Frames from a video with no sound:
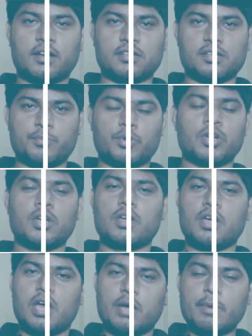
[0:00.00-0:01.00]
कार्ड का सपोर्ट
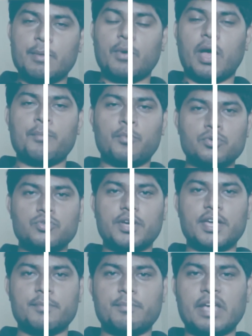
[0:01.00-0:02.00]
हम आप, आपको
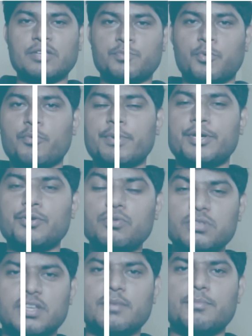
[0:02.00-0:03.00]
जो है मैक्स प्रो में
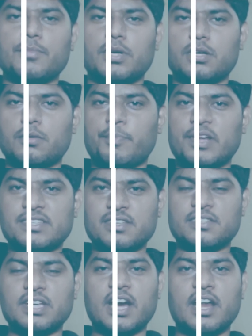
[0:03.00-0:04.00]
ड्यूल सिम
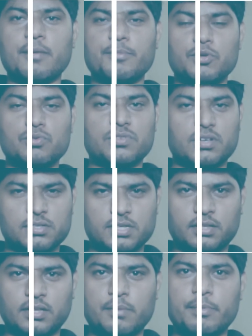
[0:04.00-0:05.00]
प्लस एस कार्ड आप यूज़ कर
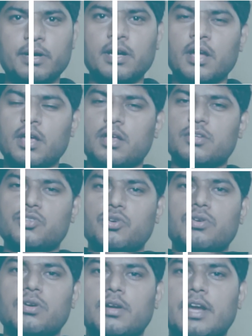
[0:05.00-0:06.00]
सकते हैं बट जो